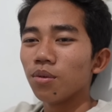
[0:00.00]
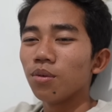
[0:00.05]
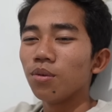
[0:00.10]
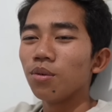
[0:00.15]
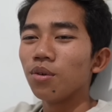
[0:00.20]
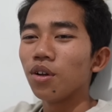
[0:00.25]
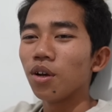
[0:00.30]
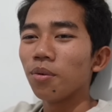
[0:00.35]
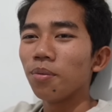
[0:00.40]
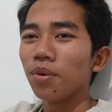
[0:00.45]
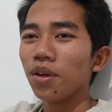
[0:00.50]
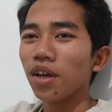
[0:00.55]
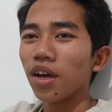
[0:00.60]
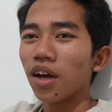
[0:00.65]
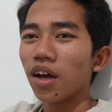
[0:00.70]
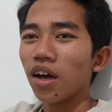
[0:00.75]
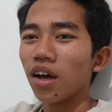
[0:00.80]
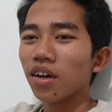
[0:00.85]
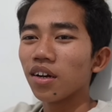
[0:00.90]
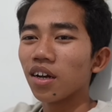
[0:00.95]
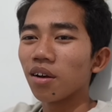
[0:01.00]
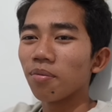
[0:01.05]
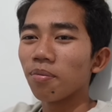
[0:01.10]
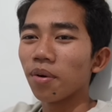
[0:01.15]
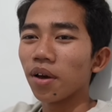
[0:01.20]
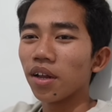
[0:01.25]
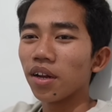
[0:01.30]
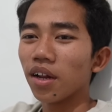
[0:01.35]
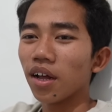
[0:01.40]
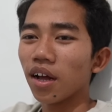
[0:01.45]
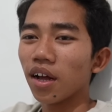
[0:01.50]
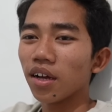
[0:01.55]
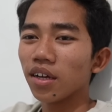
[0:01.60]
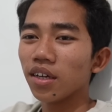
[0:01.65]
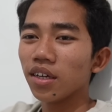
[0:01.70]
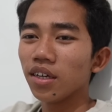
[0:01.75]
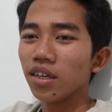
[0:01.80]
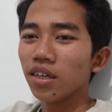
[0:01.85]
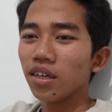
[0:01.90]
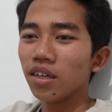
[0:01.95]
Udah Bian, ngapain
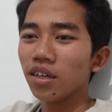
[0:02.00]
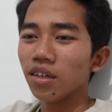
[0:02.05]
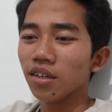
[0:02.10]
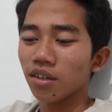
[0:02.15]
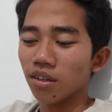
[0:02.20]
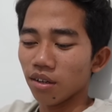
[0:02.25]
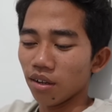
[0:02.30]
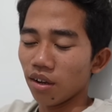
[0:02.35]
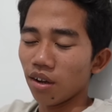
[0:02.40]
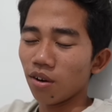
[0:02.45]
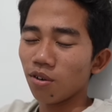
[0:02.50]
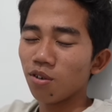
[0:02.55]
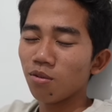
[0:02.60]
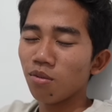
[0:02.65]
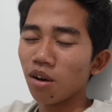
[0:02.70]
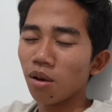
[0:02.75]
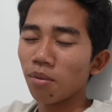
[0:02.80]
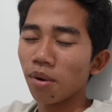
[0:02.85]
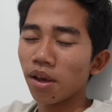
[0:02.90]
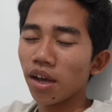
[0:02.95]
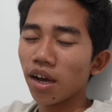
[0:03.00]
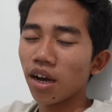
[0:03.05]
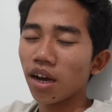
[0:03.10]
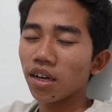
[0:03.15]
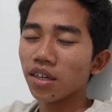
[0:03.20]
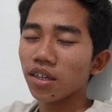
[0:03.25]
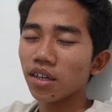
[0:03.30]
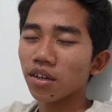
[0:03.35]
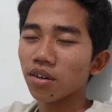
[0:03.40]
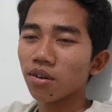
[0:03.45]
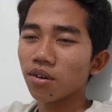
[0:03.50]
nangis? Aku baik-baik aja